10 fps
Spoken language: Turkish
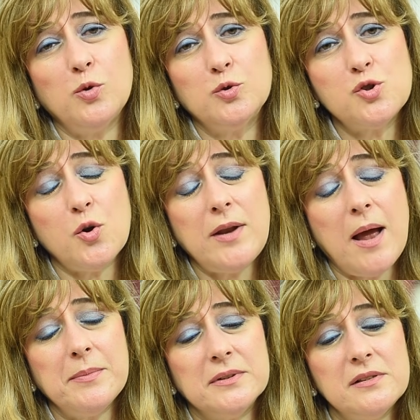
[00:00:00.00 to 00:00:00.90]
oldukça
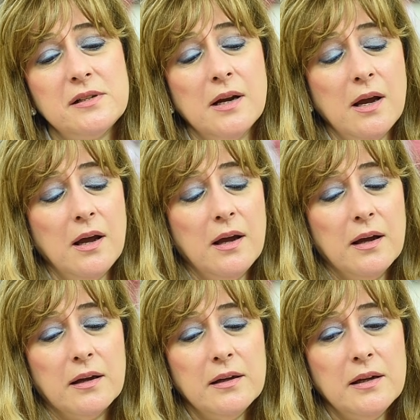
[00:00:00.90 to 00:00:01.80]
önemlidir.
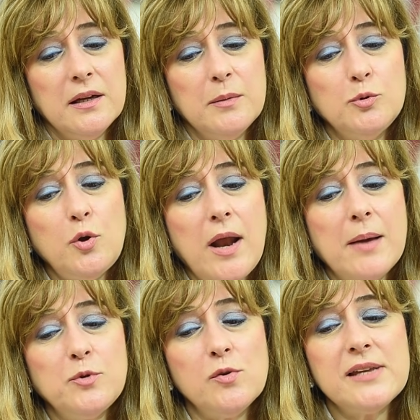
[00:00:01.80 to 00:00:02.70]
Bu
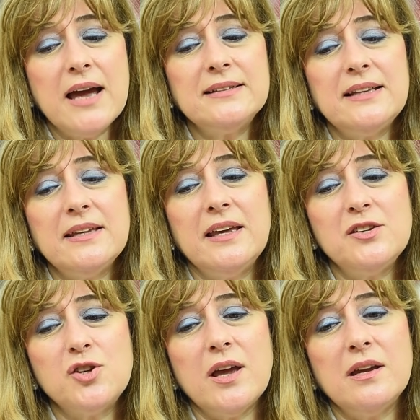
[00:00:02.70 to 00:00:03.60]
dönemde özellikle
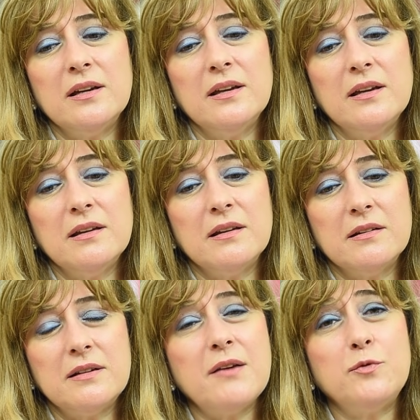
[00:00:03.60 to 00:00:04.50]
gece
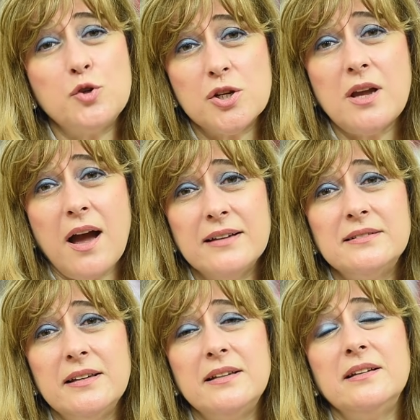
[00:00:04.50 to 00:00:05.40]
reflü
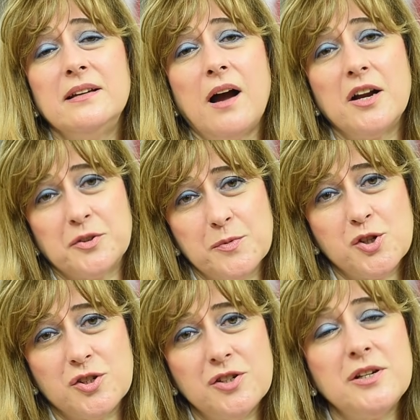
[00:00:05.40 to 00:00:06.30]
şikayetleri
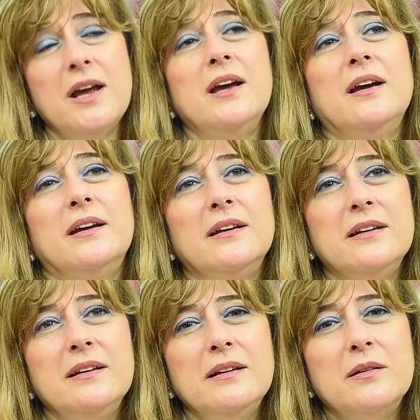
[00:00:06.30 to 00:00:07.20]
artmıştır
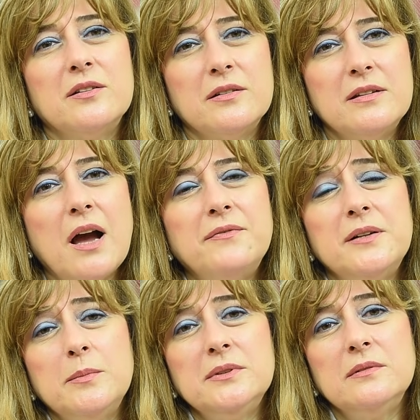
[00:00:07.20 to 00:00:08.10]
e,
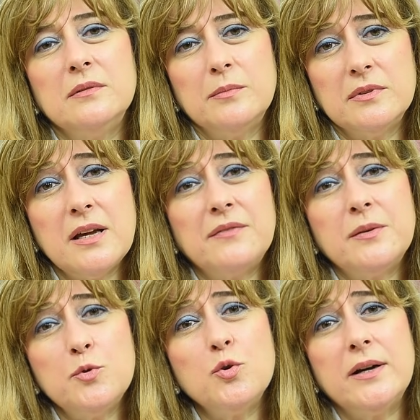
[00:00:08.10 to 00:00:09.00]
diyaframın
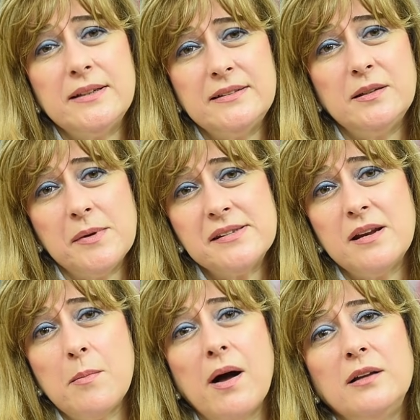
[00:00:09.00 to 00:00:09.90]
diyaframın yukarı
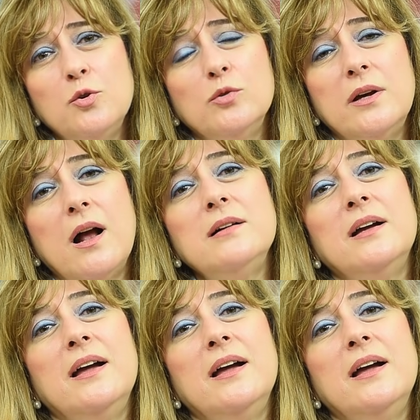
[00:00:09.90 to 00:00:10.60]
itilmesine bağlı olarak